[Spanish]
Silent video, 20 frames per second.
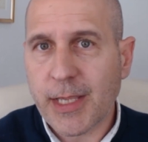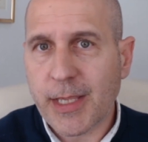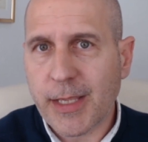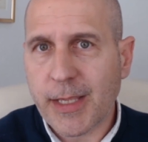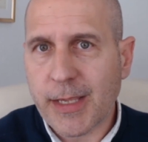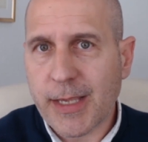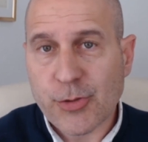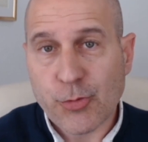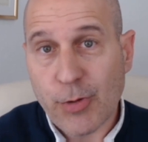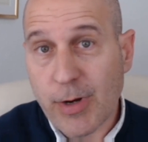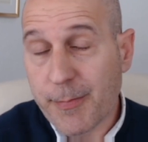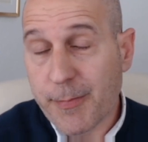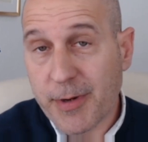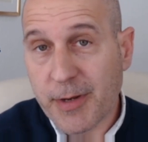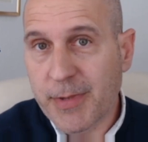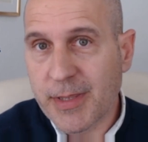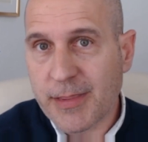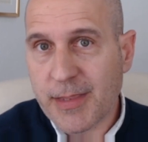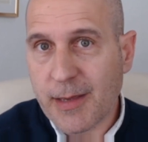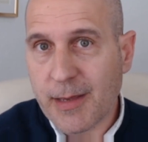y es una
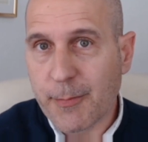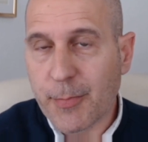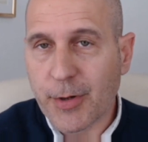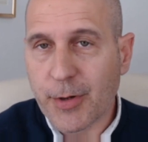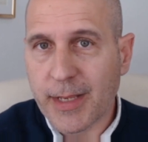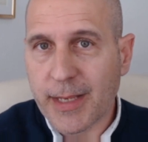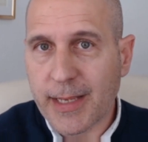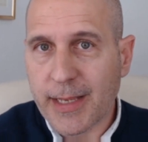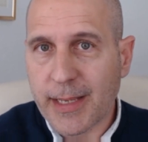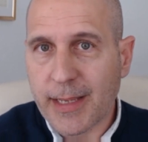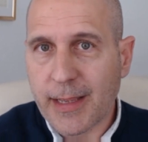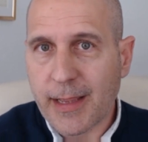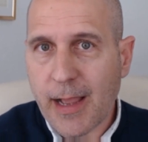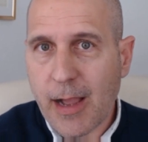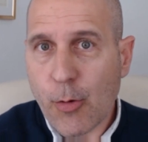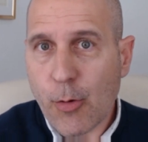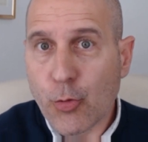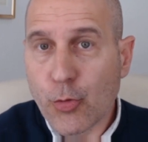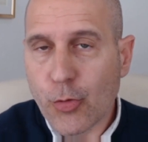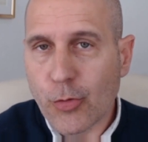primicia porque
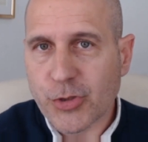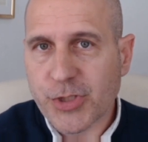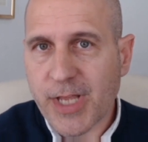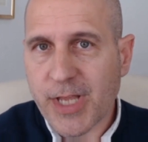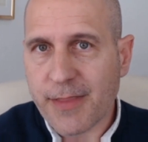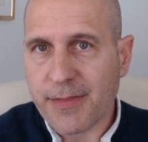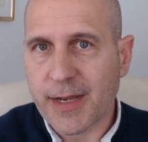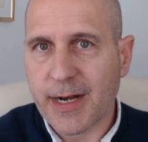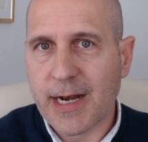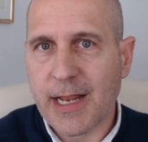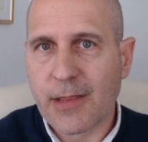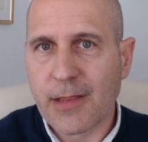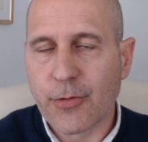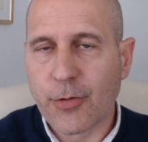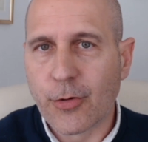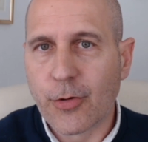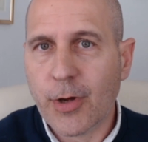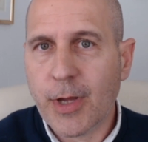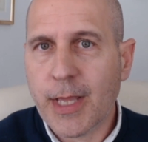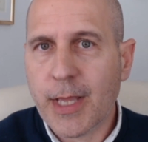aún no se ha
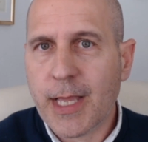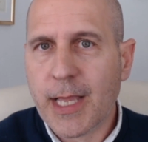cerrado